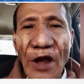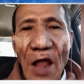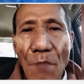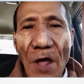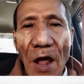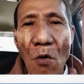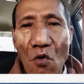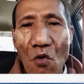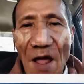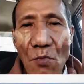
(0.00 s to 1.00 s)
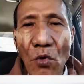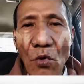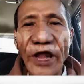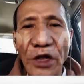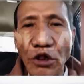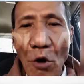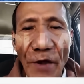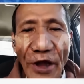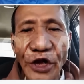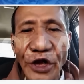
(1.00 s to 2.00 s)
Kenapa? Ulamu,
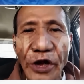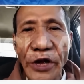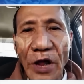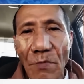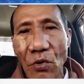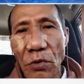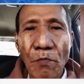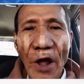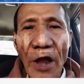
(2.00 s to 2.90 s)
introspeksi diri kamu.